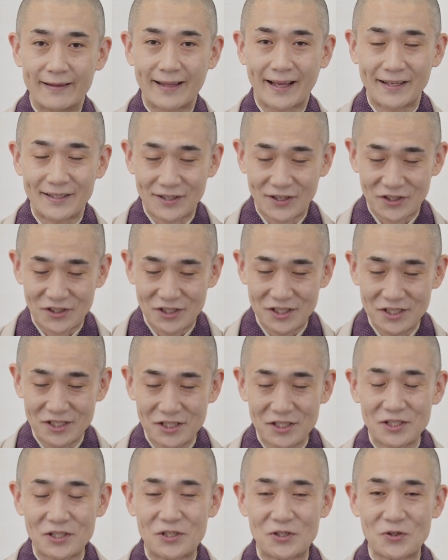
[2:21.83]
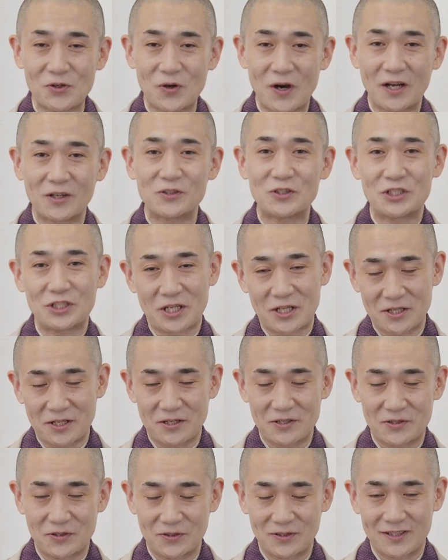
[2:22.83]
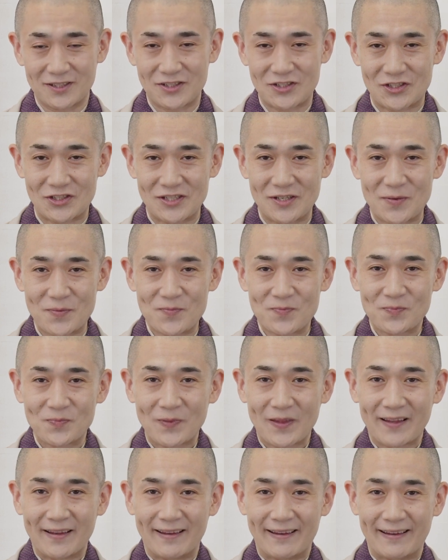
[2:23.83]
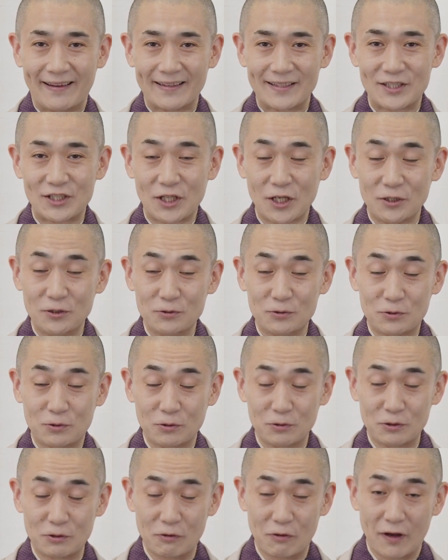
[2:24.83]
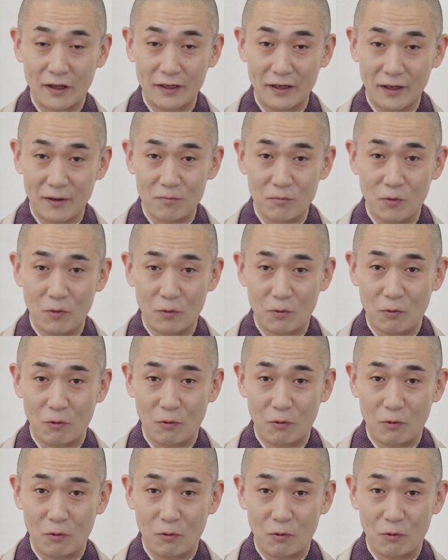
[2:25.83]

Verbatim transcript: 大変に人気を博したんだそうです。義太夫というのはねも